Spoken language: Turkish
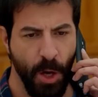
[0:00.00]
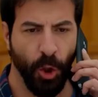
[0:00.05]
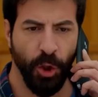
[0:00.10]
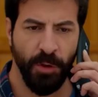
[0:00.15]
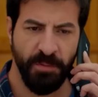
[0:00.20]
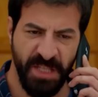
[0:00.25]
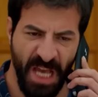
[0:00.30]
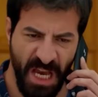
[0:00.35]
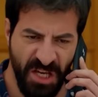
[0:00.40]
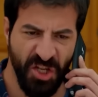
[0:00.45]

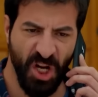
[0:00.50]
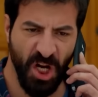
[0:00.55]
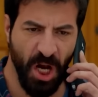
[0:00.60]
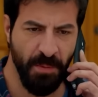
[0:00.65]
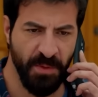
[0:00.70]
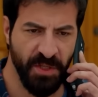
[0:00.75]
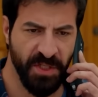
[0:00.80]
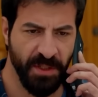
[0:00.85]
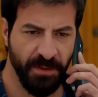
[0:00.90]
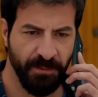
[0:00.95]
Oğlum sen
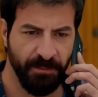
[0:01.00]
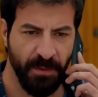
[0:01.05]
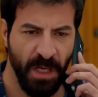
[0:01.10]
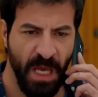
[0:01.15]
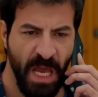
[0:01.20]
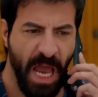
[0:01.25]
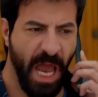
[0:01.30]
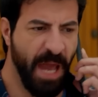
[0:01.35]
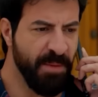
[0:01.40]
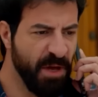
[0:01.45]
şaka mısın?
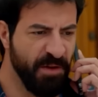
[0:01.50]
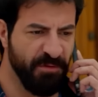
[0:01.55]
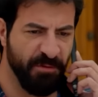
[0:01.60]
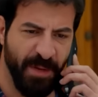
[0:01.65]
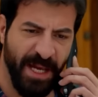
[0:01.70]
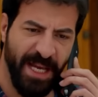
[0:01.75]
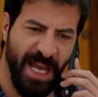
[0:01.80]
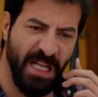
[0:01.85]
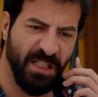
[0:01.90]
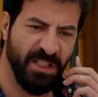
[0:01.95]
Hem
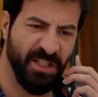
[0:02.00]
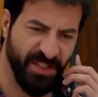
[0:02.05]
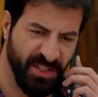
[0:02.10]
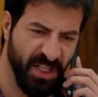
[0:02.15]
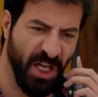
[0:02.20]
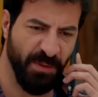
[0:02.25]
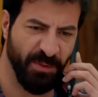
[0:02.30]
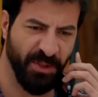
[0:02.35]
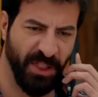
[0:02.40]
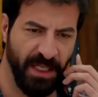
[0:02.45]
evime gel
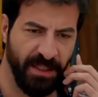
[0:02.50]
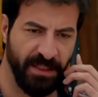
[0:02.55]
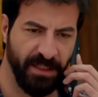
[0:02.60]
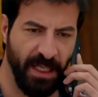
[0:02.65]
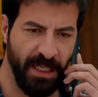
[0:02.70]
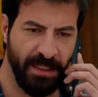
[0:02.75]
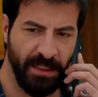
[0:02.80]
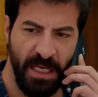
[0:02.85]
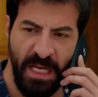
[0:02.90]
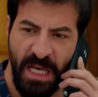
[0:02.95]
kızlarımı
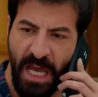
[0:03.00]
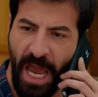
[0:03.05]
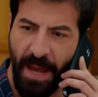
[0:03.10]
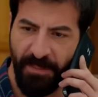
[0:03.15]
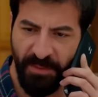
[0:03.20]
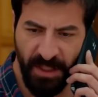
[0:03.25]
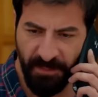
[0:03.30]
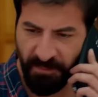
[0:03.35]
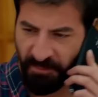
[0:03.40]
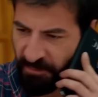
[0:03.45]
tehdit et
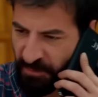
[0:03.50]
hem Bence de...